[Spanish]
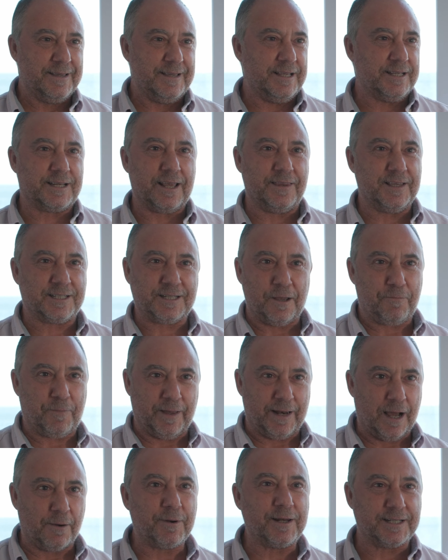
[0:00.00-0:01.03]
Y se
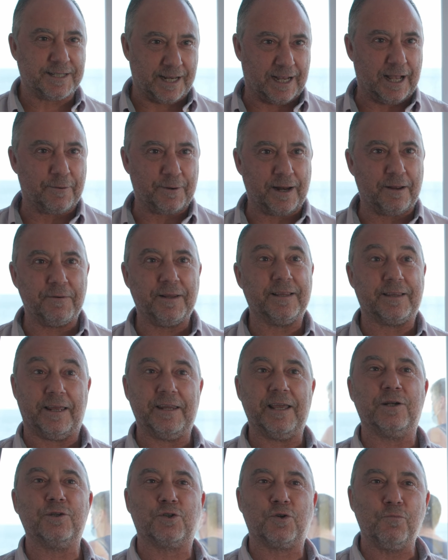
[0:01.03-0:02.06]
desesperaban y se cabreaban y
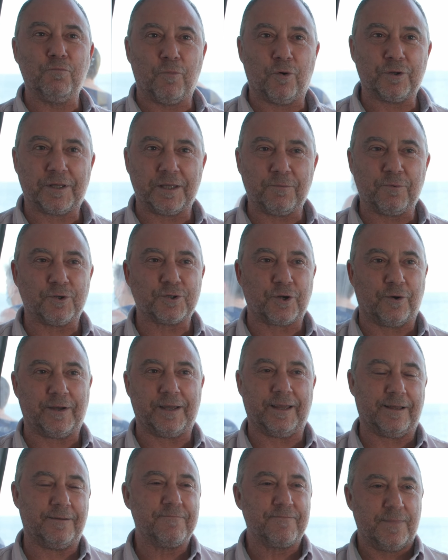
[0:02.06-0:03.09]
tenían sus motivos,
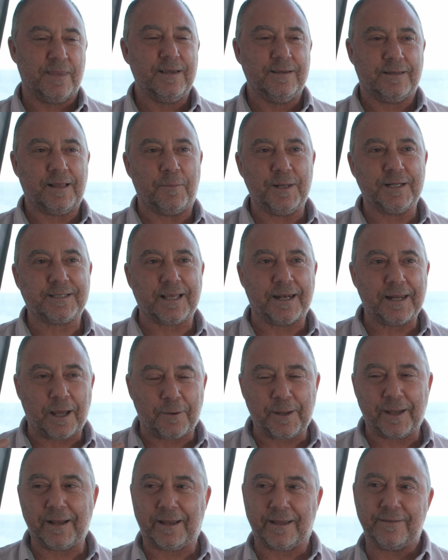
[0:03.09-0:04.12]
aunque también estaría
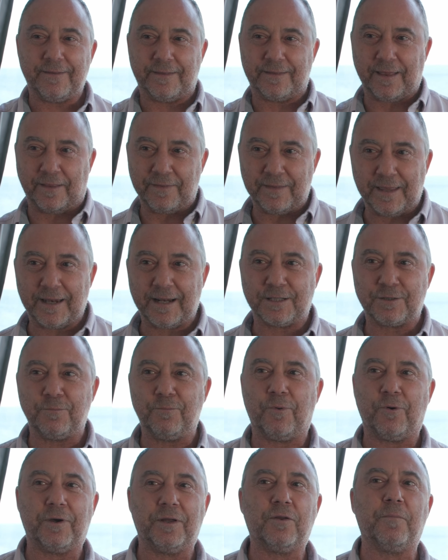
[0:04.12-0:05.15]
bien que entendieras
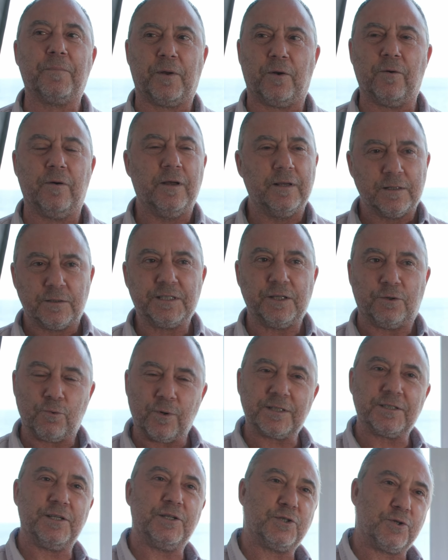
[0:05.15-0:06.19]
un poquito, pero si
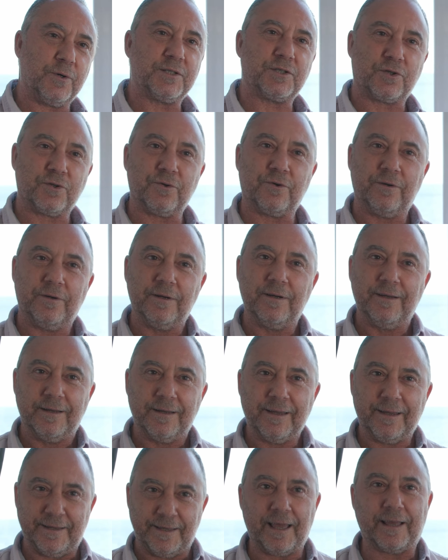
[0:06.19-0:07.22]
tú has dicho eso,
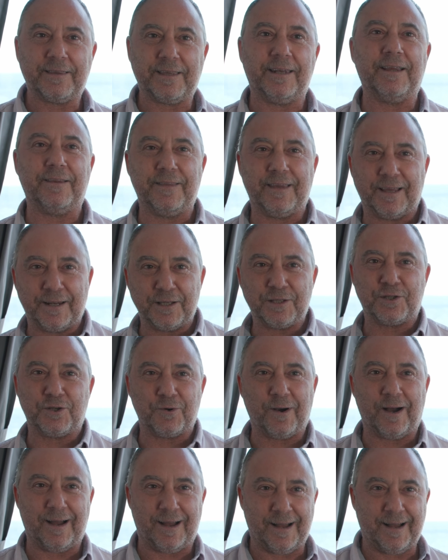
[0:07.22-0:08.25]
ya tienen
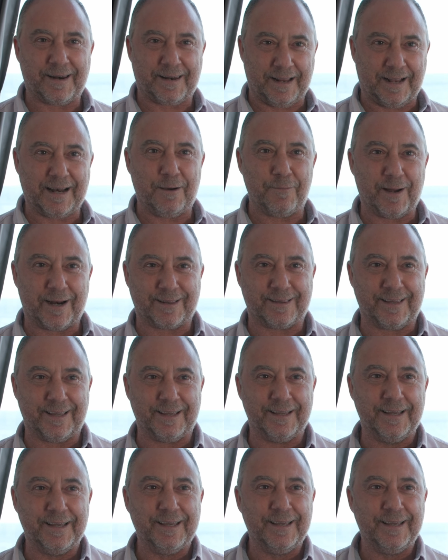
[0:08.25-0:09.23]
derecho a reclamarte.